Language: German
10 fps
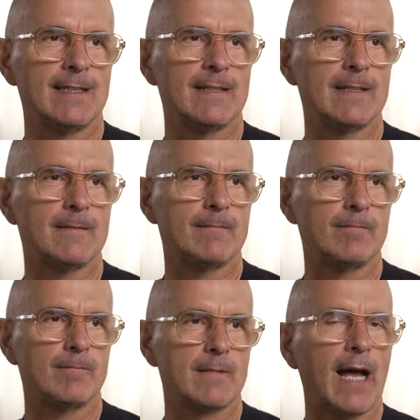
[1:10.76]

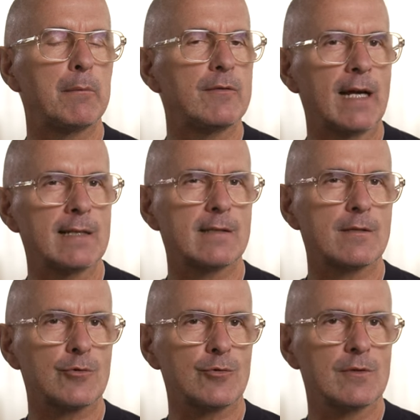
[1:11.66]
Ähm, aber wie heißt es
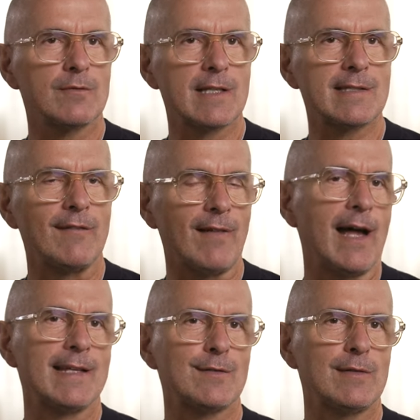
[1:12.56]
so schön, wenn es der
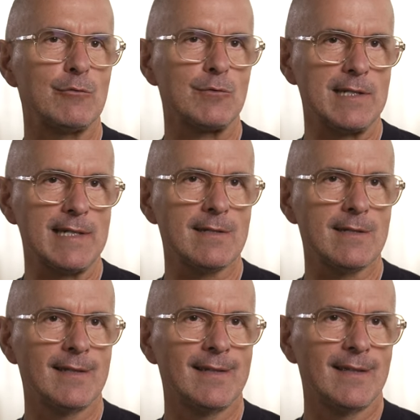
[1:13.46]
Wahrheitsfindung
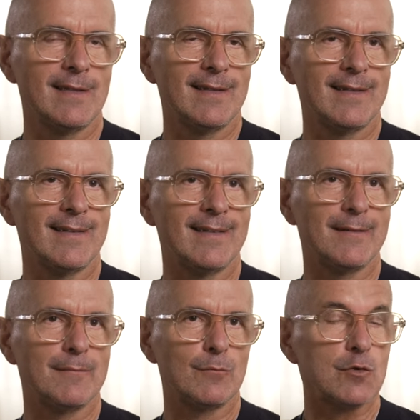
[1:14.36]
dient,
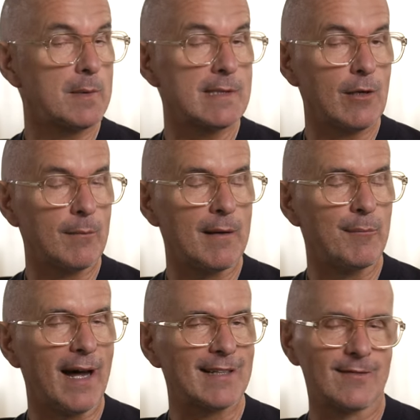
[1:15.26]
äh, muss man sich auch mal im
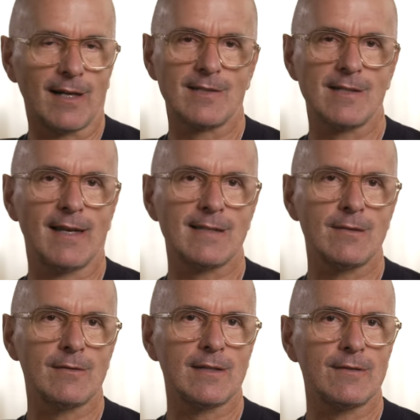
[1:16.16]
Bart wachsen lassen
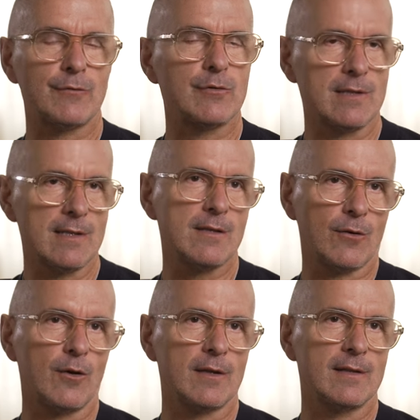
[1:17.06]
und das war für diese
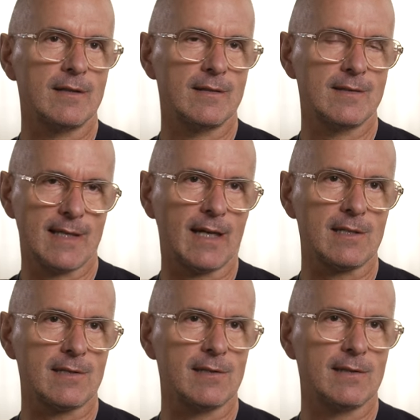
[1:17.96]
Rolle sehr
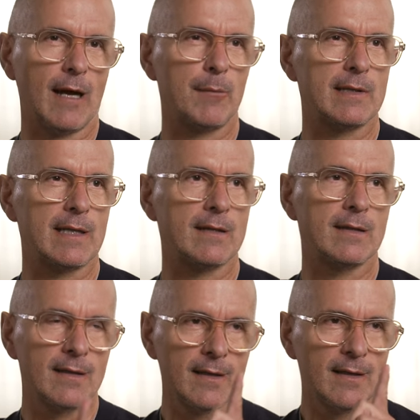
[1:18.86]
richtig. Aber den